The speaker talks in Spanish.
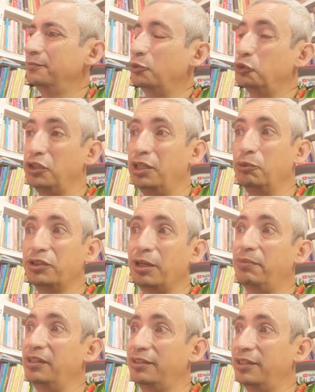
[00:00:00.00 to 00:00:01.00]
pero tenemos
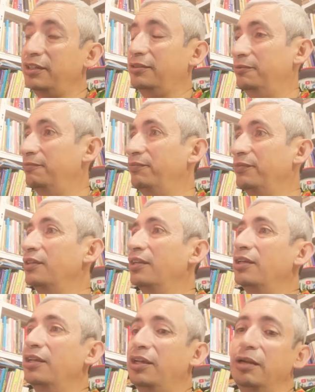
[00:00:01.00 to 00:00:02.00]
que pensar.
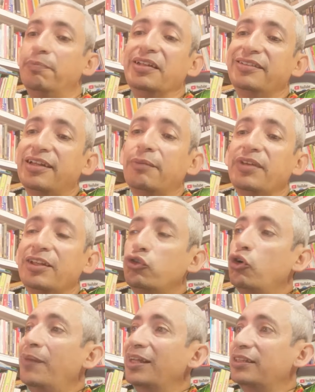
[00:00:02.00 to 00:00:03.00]
El
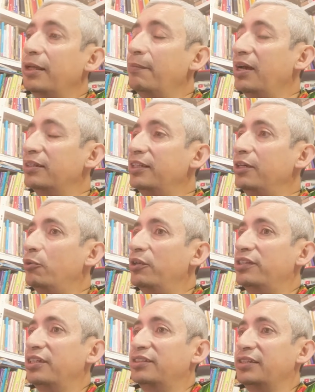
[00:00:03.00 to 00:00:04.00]
pensamiento matemático
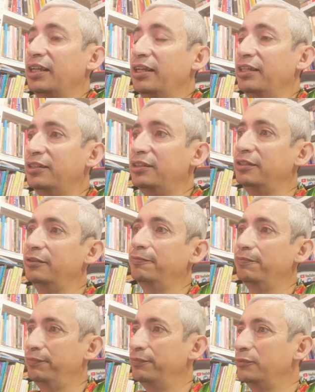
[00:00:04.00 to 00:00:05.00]
es excelente.
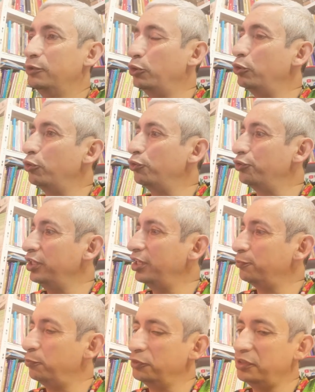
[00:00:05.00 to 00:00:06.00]
Todos los
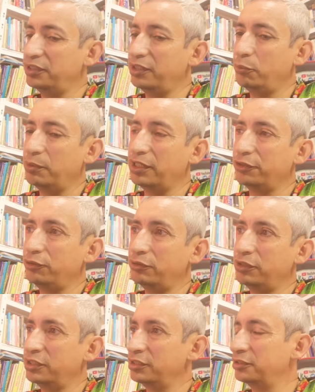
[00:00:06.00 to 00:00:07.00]
días ponte a hacer
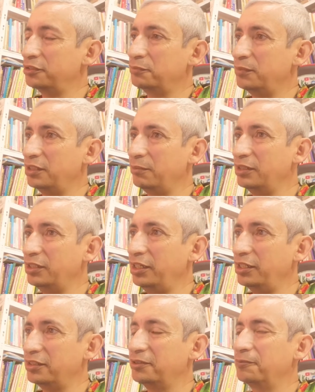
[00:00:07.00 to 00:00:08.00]
operaciones
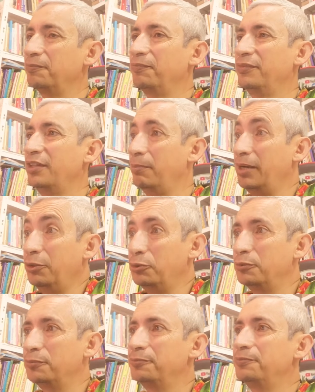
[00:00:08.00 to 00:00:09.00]
matemáticas a
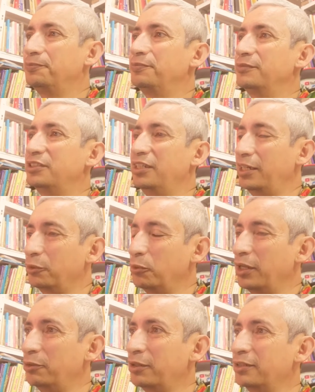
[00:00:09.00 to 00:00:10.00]
mano sin
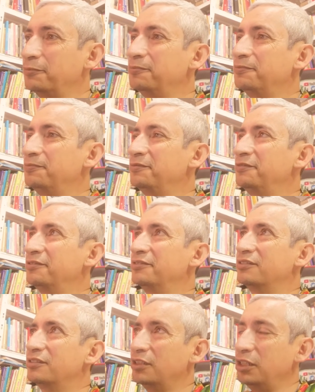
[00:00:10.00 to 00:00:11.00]
calculadora
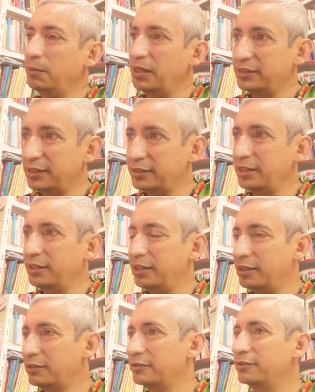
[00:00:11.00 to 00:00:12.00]
y vas a
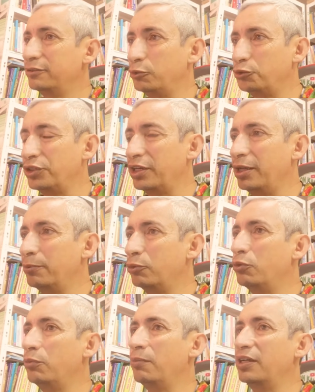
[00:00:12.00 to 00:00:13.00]
tener, tu
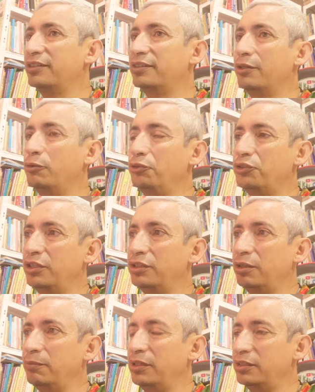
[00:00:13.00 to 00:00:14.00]
cerebro va a estar
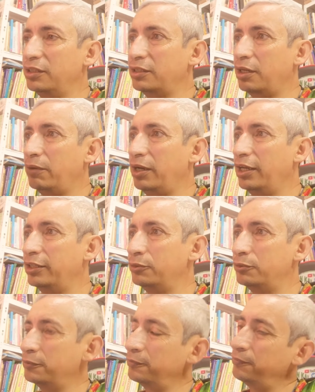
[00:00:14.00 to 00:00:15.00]
constantemente trabajando